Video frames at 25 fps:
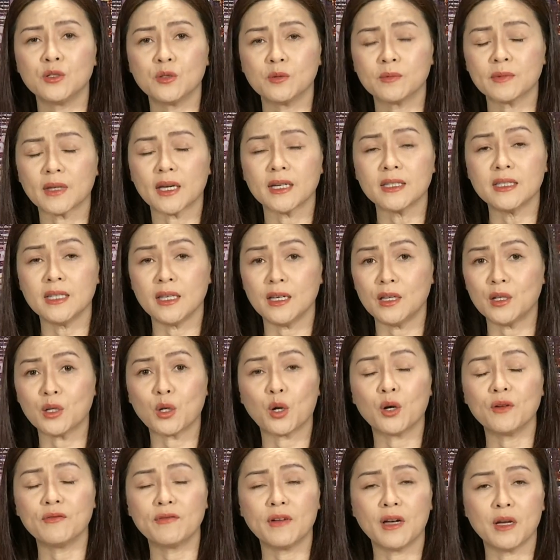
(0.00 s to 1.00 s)
chúng ta chỉ
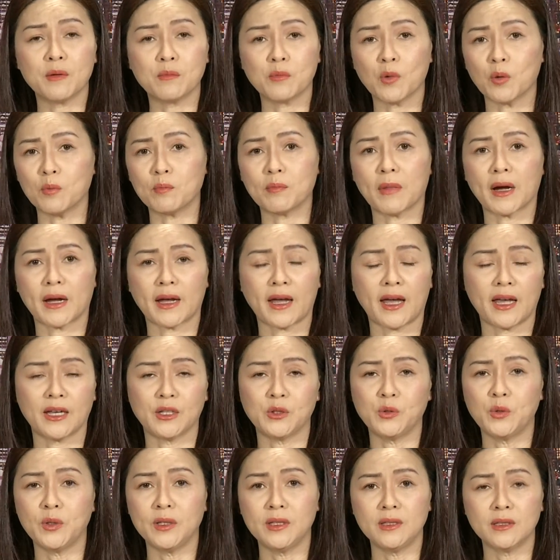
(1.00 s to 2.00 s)
nói về một mặt
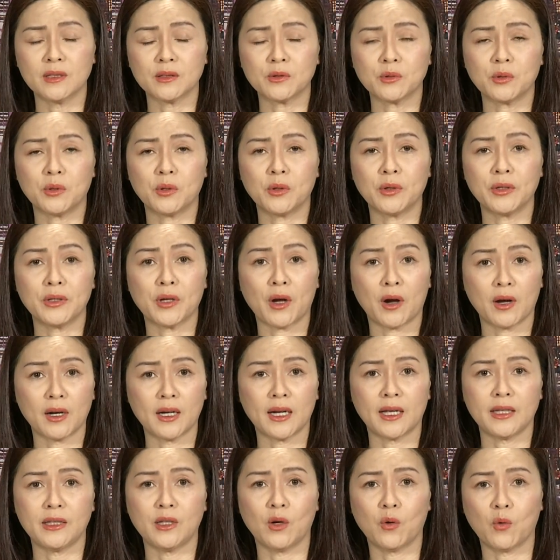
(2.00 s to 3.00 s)
hàng duy nhất thôi
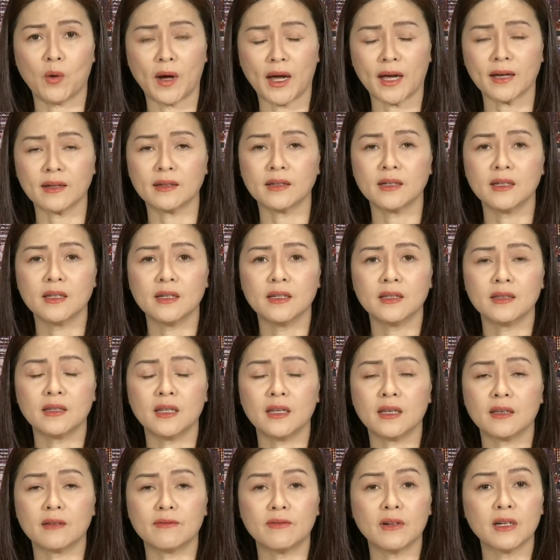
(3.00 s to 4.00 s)
đó là dầu ăn
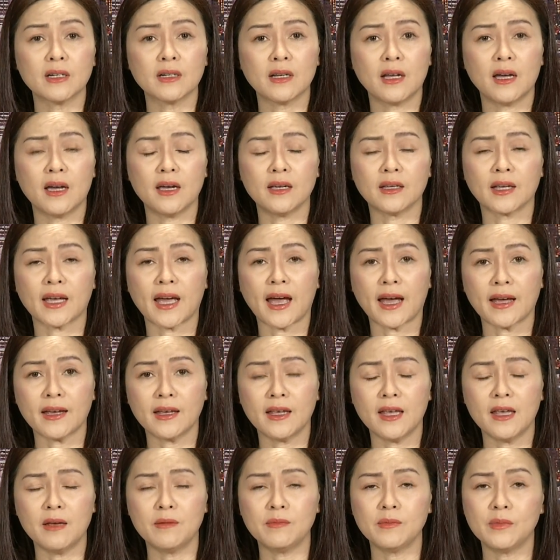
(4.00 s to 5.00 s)
thì vấn đề
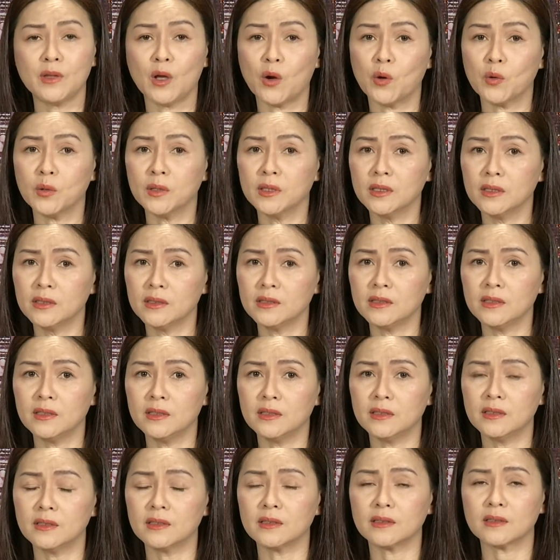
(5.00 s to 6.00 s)
khan hiếm dầu
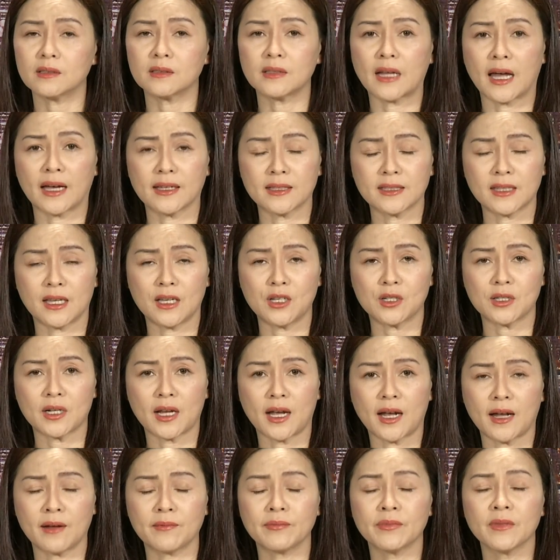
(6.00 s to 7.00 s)
hướng dương đã xảy
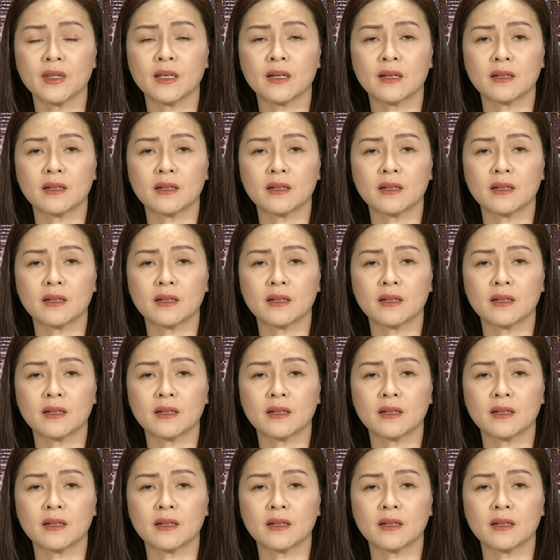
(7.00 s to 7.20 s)
ra